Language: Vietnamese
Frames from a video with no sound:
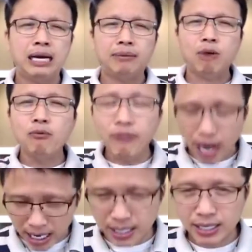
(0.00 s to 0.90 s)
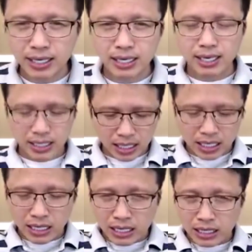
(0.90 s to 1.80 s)
bụng phệ à,
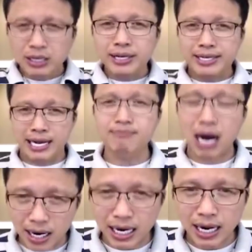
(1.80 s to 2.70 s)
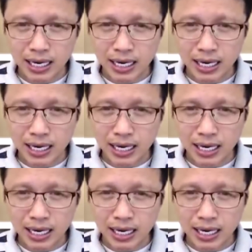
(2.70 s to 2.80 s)
người chảy mở rồi